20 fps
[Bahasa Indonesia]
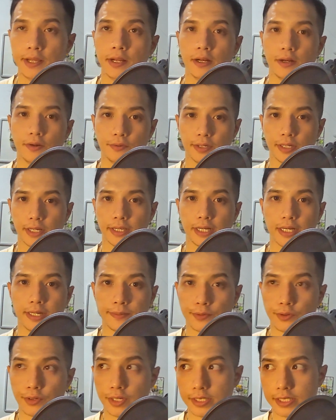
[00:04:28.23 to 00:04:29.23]
lu lagi dalam
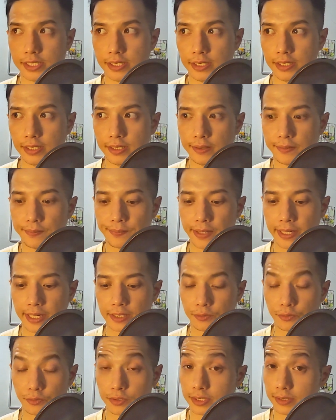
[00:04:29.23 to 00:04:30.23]
kondisi pengen
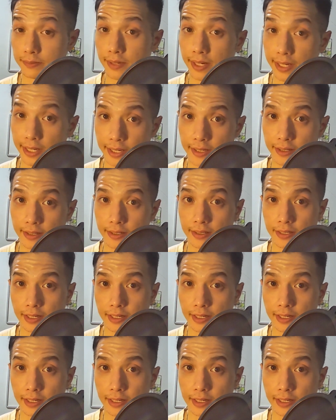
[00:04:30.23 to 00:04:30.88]
ngurusin badan,